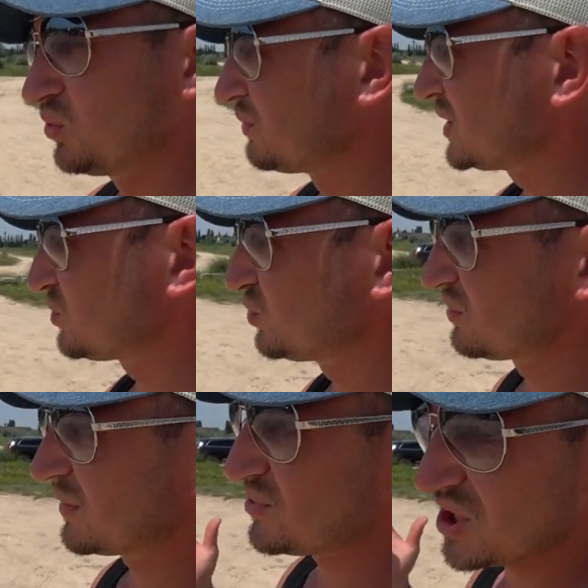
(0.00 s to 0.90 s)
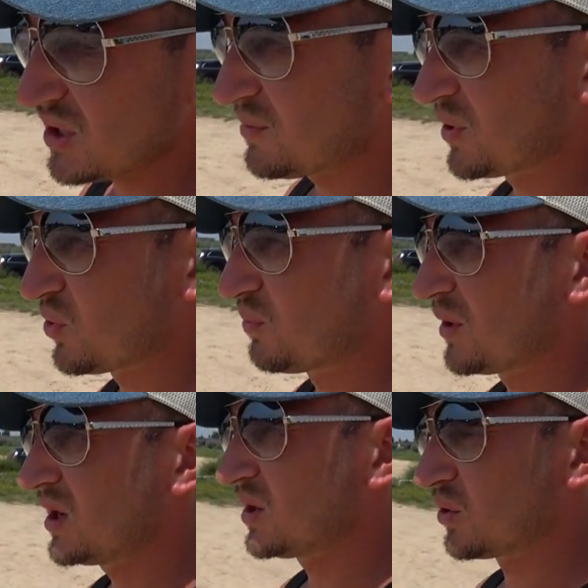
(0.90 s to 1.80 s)
мы тут вообще не
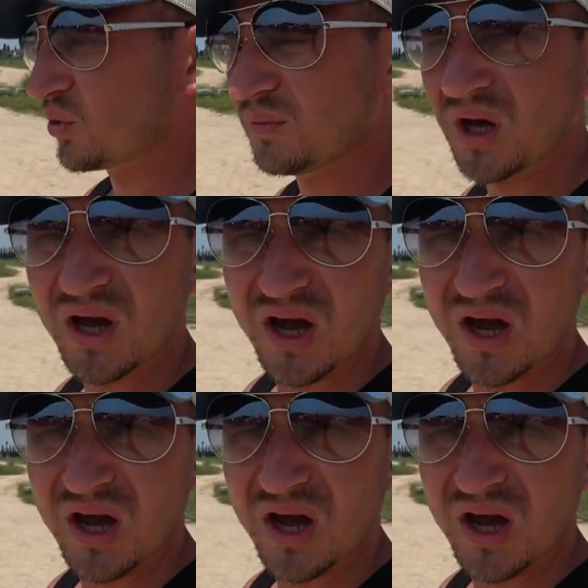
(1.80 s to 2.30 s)
покупали, кроме